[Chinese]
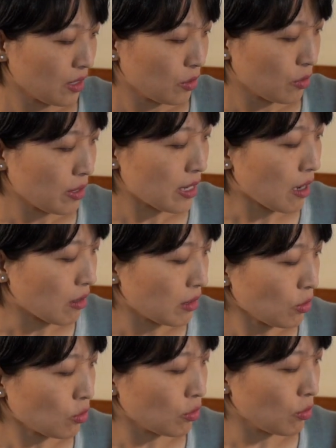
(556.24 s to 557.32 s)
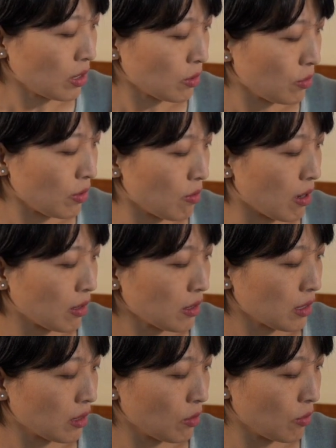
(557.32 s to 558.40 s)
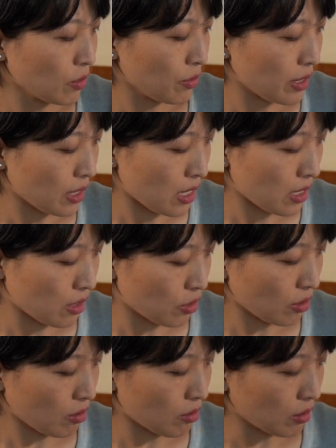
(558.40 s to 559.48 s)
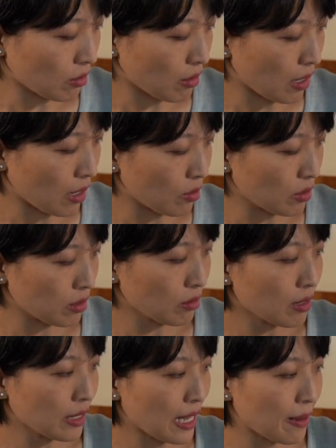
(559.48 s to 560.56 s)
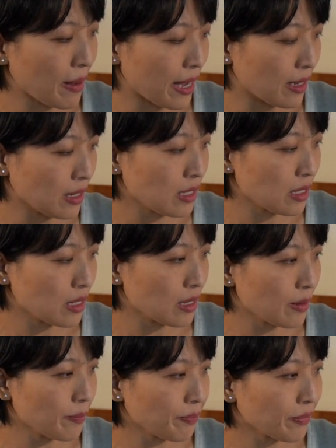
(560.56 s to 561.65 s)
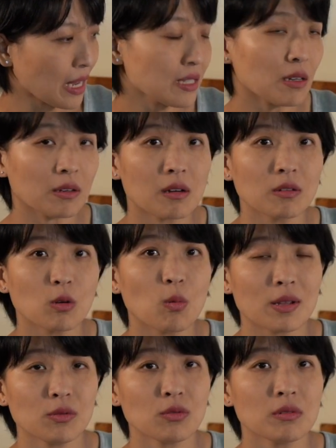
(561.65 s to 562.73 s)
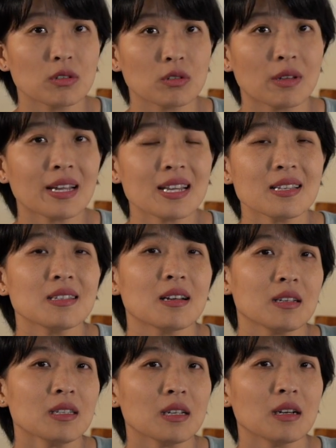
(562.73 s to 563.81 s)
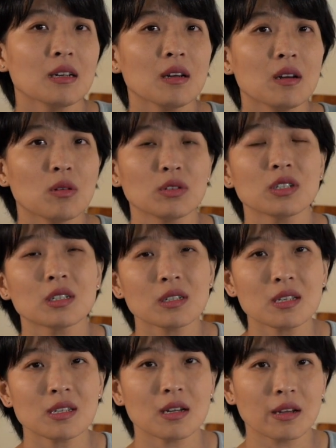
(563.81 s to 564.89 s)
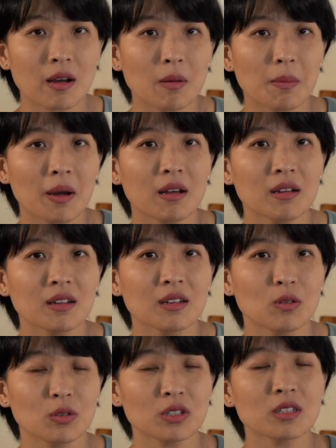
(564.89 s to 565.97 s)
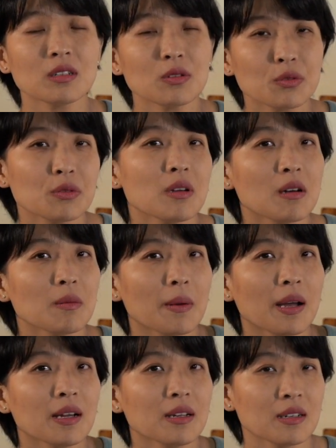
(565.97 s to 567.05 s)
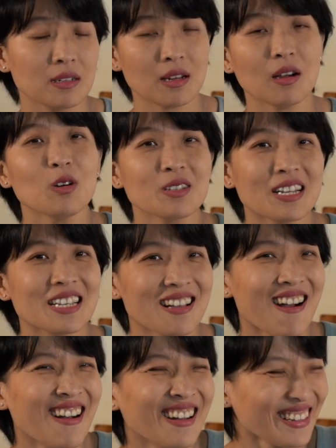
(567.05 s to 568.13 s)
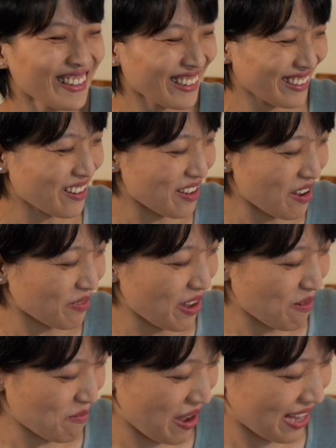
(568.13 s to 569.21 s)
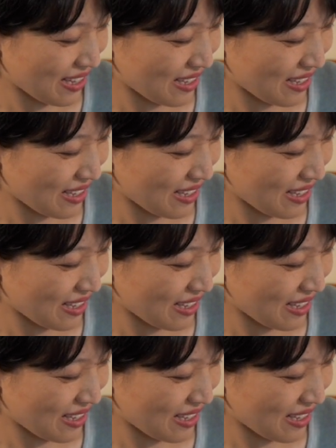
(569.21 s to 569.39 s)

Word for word: 所以搞清楚 what we want 跟 what we need 之后的话，我希望他买一些他想要的玩具的时候，他可以想一想：我是真的想要吗？我是真的需要吗？然后再想，到底要不要买？